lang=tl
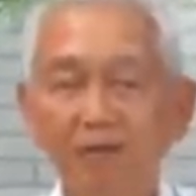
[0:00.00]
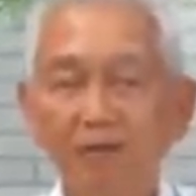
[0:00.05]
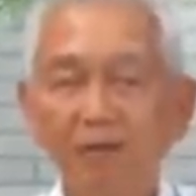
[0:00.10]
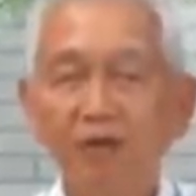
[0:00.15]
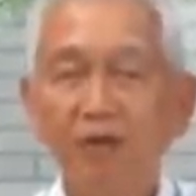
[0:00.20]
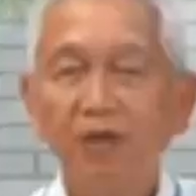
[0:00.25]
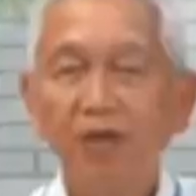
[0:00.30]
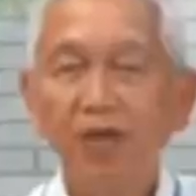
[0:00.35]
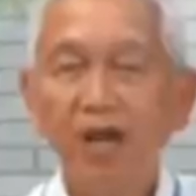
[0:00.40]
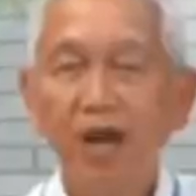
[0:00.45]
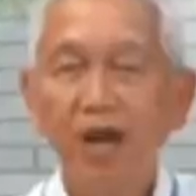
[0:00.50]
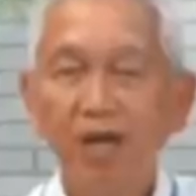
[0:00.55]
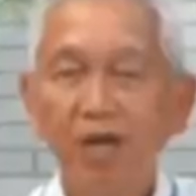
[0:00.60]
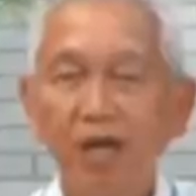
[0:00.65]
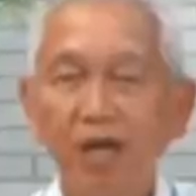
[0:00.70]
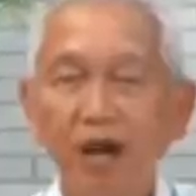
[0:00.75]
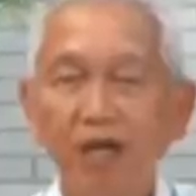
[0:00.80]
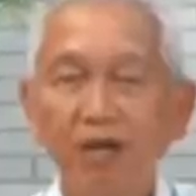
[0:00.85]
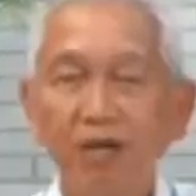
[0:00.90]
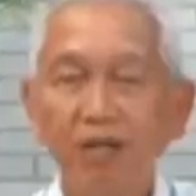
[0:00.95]
kundi
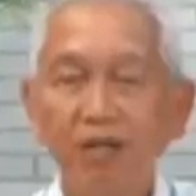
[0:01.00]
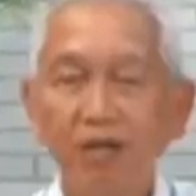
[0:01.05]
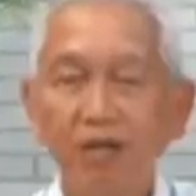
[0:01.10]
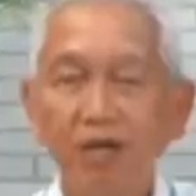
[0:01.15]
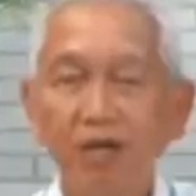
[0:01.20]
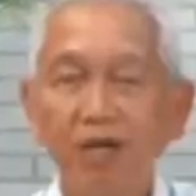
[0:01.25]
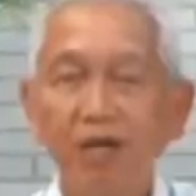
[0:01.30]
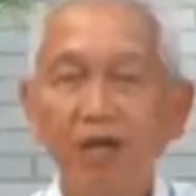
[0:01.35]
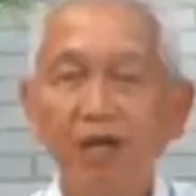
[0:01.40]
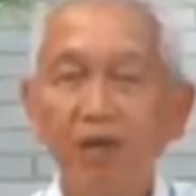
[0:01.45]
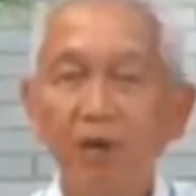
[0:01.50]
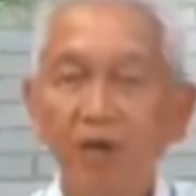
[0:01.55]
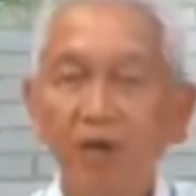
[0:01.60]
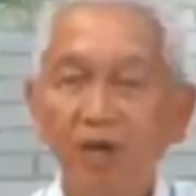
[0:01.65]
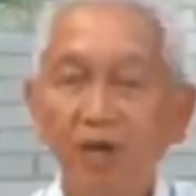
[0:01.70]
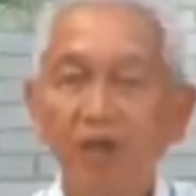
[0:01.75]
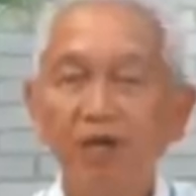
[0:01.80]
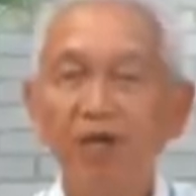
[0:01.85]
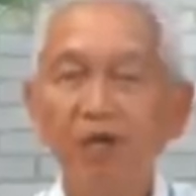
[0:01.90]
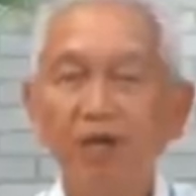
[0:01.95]
handa rin sana na
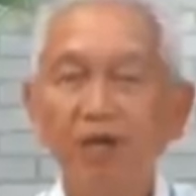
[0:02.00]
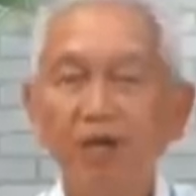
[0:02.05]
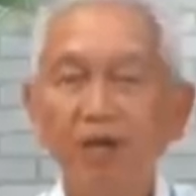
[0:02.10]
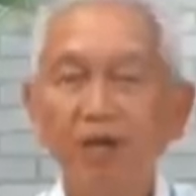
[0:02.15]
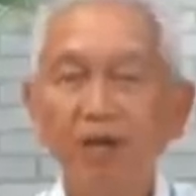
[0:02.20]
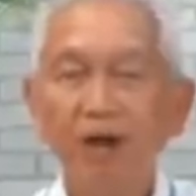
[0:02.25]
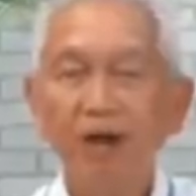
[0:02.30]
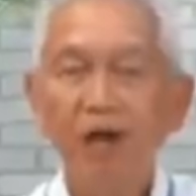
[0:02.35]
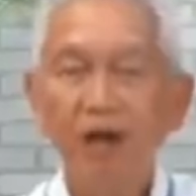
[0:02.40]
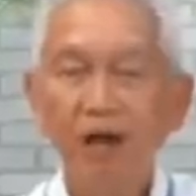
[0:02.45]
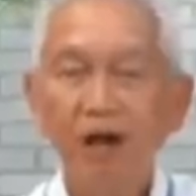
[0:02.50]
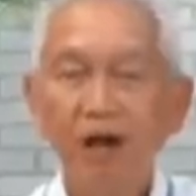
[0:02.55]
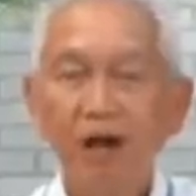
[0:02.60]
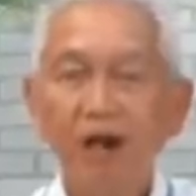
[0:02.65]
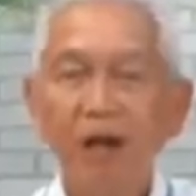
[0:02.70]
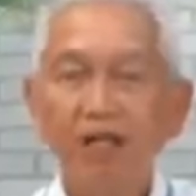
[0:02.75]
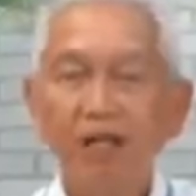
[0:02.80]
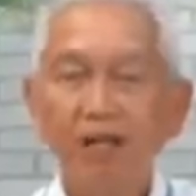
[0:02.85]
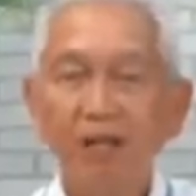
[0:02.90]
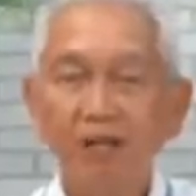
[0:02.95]
gawin ang
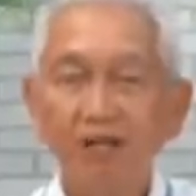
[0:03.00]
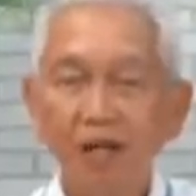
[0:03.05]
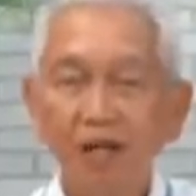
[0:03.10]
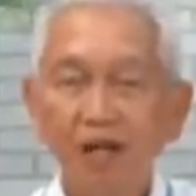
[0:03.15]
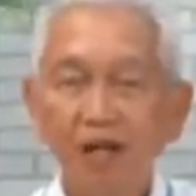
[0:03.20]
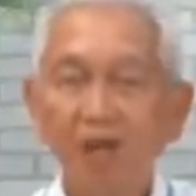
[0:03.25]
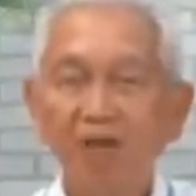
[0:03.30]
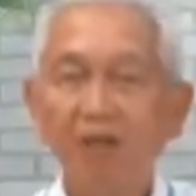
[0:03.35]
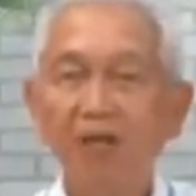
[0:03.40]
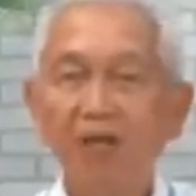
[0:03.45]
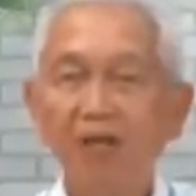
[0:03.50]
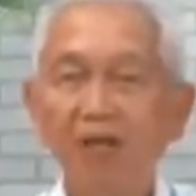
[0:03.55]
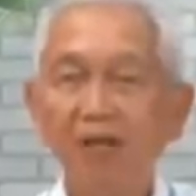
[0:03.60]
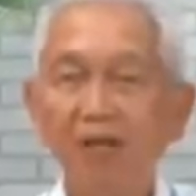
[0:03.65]
ating nalaman.